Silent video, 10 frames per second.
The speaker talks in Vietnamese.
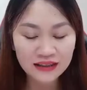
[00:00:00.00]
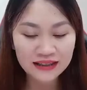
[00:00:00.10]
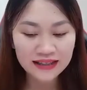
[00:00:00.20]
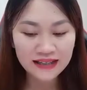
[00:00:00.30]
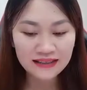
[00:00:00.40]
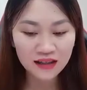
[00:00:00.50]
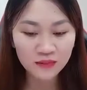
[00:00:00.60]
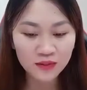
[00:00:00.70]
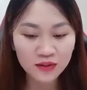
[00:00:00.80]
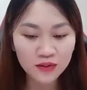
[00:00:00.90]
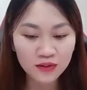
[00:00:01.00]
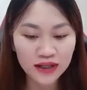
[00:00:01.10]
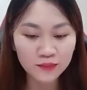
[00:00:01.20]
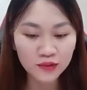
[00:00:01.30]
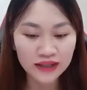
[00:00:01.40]
Cắt xong, cô
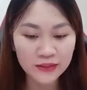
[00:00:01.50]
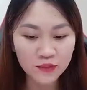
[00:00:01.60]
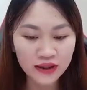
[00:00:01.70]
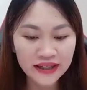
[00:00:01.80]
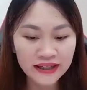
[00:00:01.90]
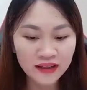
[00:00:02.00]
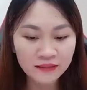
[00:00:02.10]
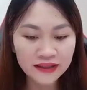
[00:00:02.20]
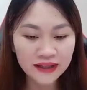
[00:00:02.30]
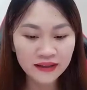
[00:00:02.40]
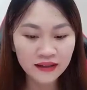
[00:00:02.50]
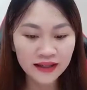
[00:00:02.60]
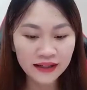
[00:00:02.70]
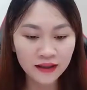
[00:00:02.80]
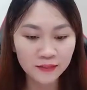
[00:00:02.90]
lấy một cái muỗng inox kích
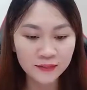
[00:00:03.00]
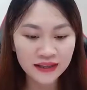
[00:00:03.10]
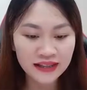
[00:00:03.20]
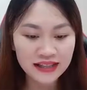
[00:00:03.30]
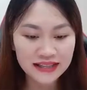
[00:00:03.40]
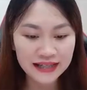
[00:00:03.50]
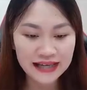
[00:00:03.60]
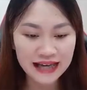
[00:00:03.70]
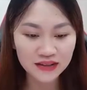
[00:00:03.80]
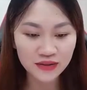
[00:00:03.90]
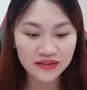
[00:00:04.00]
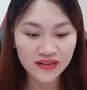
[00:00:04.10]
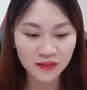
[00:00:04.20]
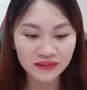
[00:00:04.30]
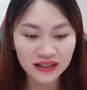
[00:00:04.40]
cỡ thích hợp, nhẹ nhàng xoay
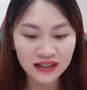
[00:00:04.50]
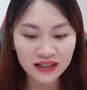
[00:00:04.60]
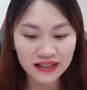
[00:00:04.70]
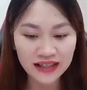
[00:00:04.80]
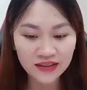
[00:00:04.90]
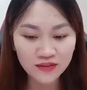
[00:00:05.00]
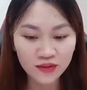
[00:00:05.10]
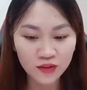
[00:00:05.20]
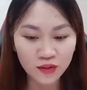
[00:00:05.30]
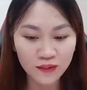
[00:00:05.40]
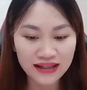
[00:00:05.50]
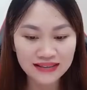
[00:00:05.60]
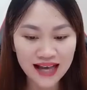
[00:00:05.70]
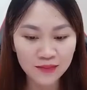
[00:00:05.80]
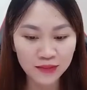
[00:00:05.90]
vòng, lấy hết ruột khổ qua
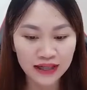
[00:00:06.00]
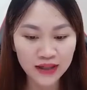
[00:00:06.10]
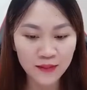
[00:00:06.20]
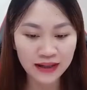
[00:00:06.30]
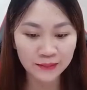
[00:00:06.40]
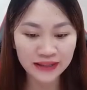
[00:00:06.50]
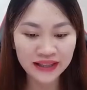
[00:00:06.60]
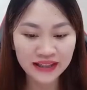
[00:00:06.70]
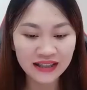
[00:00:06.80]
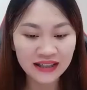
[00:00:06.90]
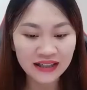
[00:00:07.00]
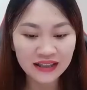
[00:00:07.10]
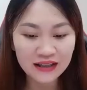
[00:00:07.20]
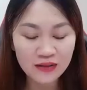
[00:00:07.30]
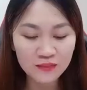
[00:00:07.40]
ra một cách hoàn mỹ.
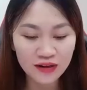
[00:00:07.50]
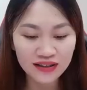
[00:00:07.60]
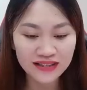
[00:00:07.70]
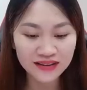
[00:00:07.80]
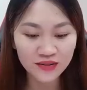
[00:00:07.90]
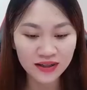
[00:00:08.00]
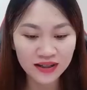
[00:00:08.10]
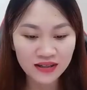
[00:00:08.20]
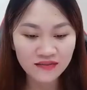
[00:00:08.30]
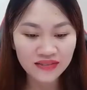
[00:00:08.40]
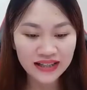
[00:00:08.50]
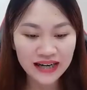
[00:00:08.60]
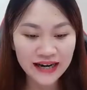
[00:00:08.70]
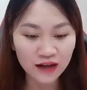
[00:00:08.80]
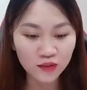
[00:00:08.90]
Moi sạch ruột, vị
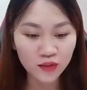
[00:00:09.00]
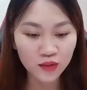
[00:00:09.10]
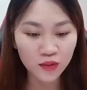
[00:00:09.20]
cay đắng của khổ